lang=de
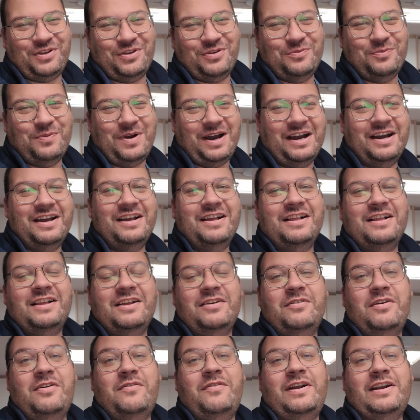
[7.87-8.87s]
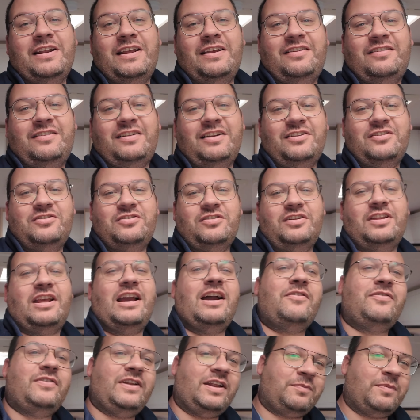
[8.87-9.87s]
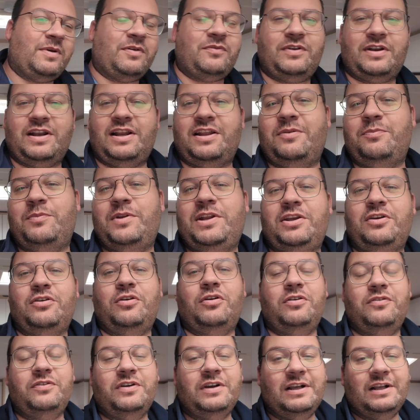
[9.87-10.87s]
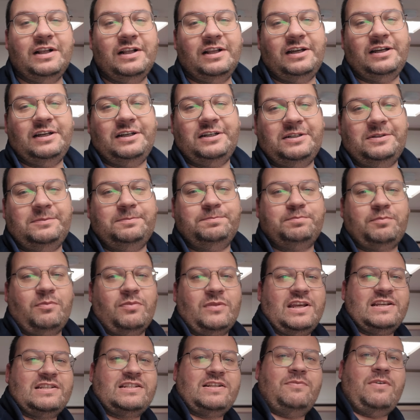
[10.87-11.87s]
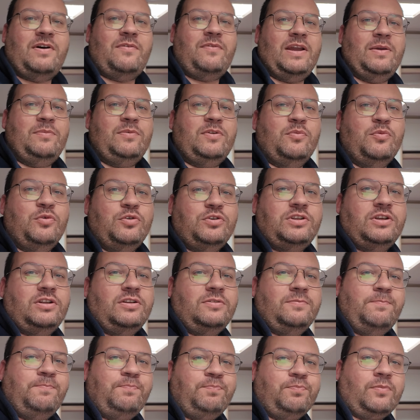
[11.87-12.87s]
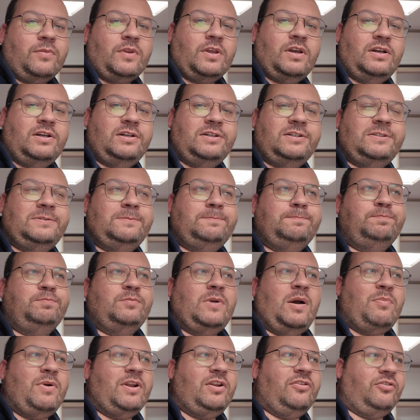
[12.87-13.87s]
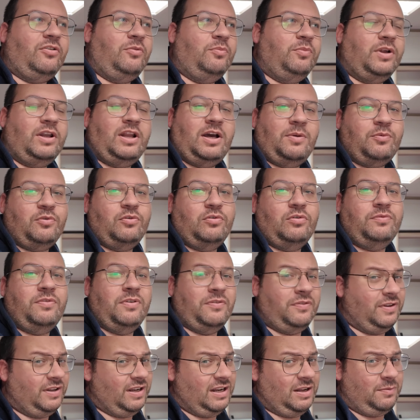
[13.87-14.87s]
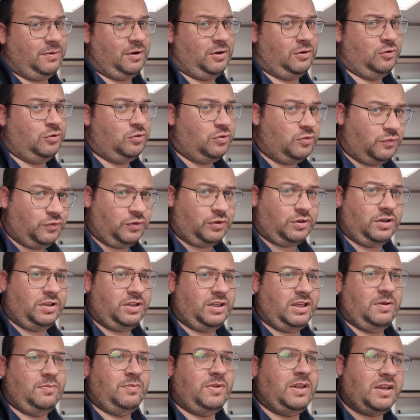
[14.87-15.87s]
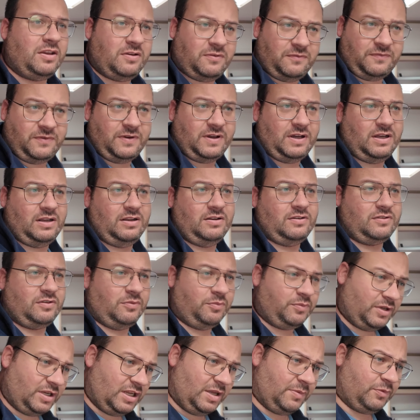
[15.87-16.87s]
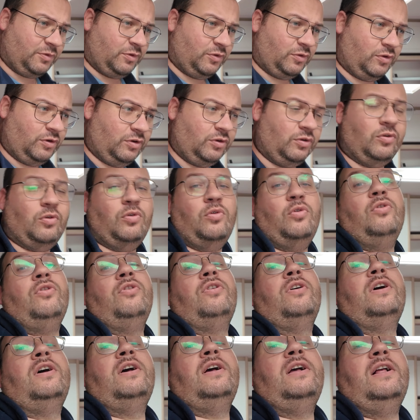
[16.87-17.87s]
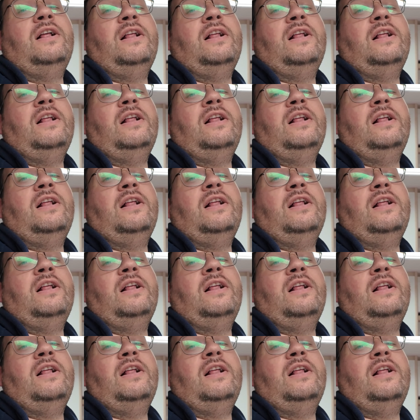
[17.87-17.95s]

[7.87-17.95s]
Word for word: Wie immer. Wir waren gestern schon, ja, vielleicht machen wir gleich ein Minigolf. Ähm, gestern waren wir eben in München, ähm, haben eine Sonnenbrille abgeholt. Wir sind aber auch nur wirklich eben hingefahren, Sonnenbrille abgeholt und